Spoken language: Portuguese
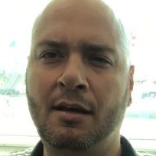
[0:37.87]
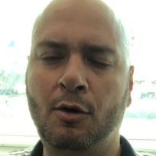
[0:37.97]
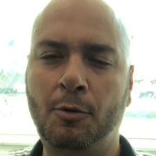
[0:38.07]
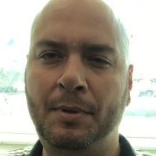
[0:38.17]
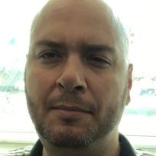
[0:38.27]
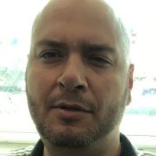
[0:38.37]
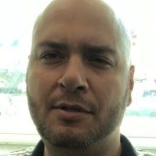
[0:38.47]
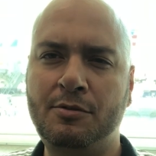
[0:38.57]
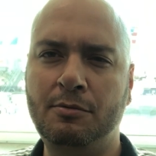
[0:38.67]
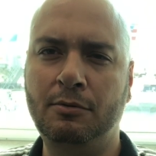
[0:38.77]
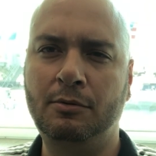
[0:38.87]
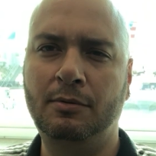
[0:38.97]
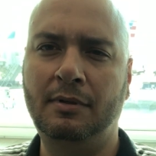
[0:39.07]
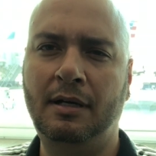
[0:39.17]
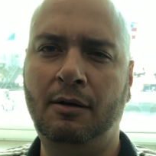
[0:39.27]
O primeiro
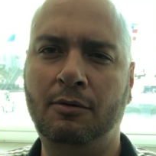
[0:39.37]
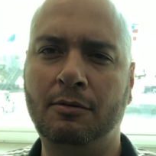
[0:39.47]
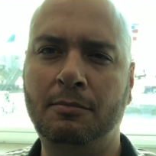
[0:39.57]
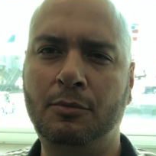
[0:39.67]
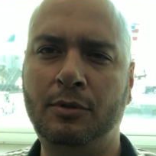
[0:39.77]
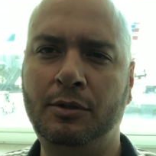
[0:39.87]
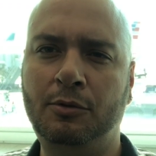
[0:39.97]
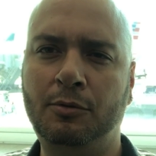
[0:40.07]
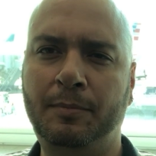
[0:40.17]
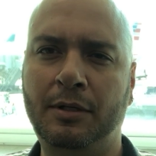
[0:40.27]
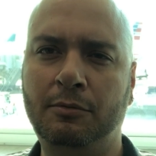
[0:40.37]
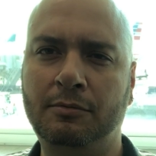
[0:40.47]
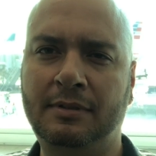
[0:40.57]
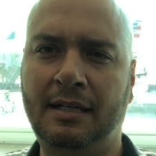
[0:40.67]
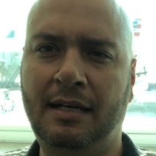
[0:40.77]
assunto é um muito
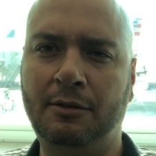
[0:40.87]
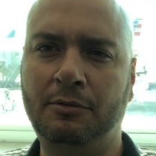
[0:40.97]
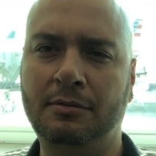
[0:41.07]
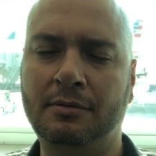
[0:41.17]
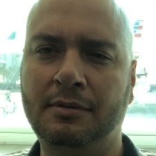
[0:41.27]
perguntado